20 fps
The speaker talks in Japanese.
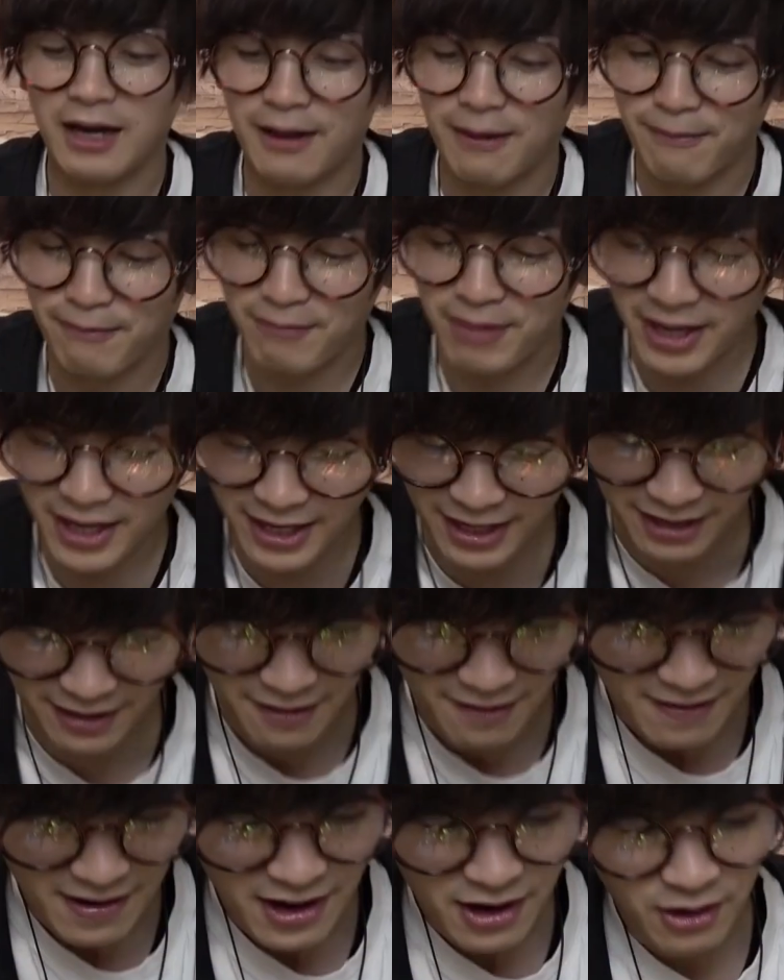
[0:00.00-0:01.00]
やっべえ、
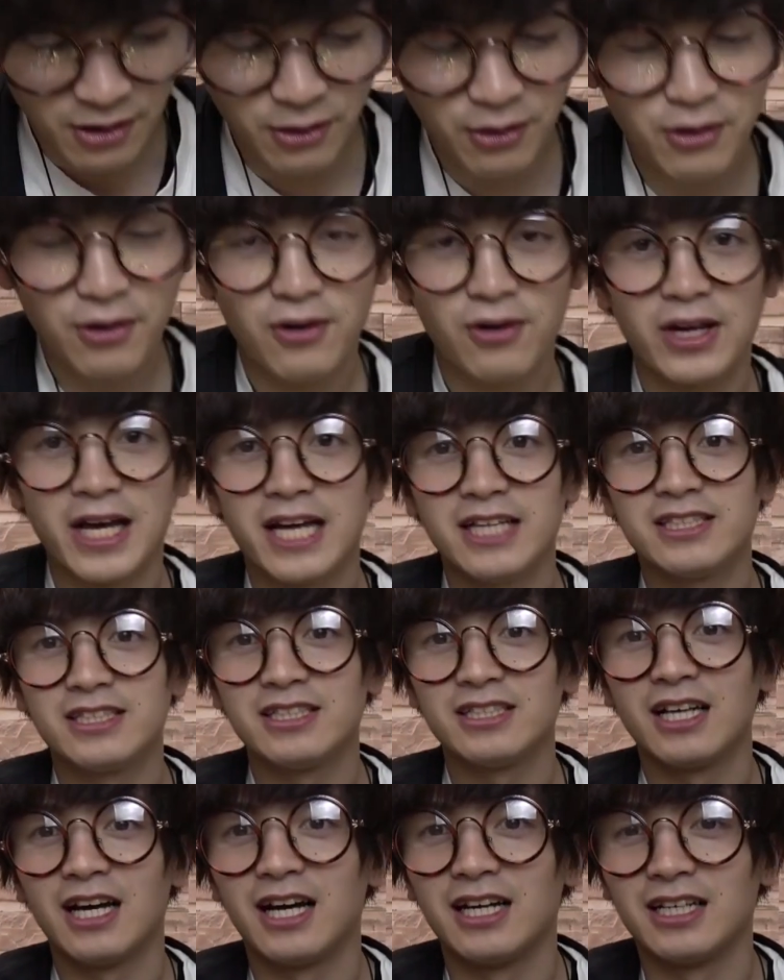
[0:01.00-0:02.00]
おや
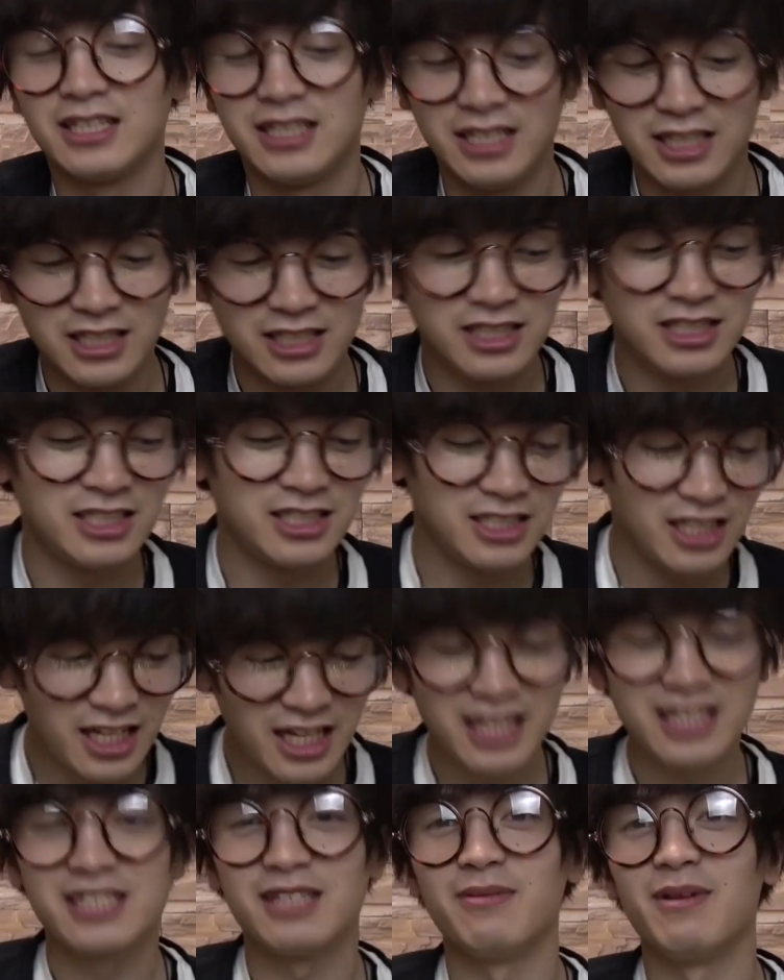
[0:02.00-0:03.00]
つがぎっし
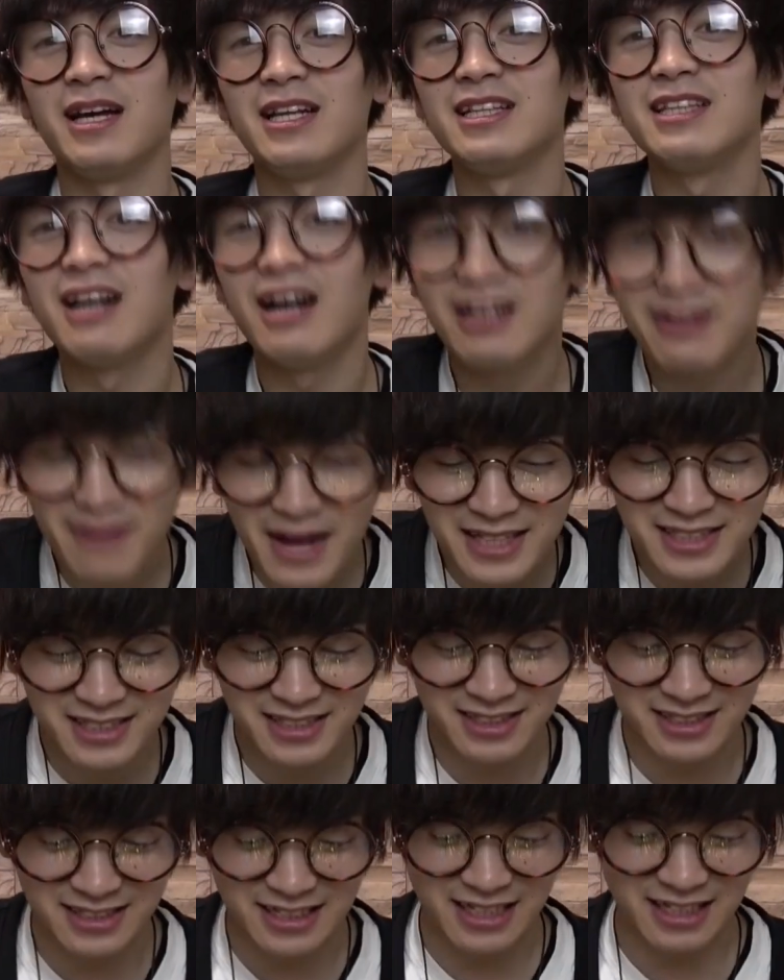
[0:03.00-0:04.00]
り詰まっておりま
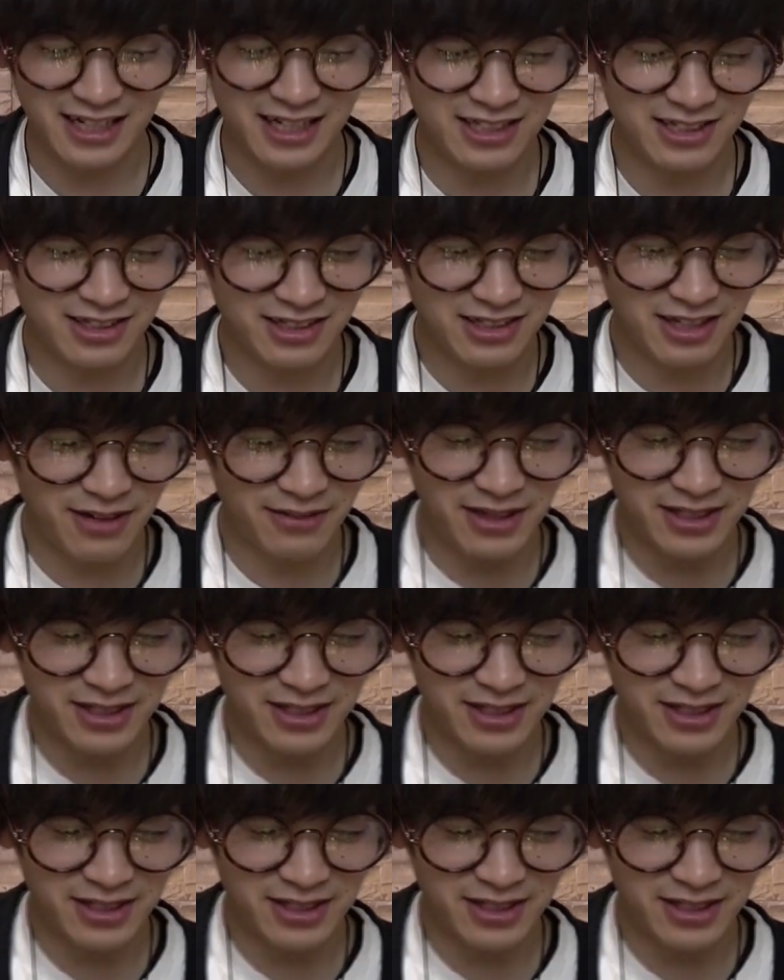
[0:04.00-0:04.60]
す。ありがとうござい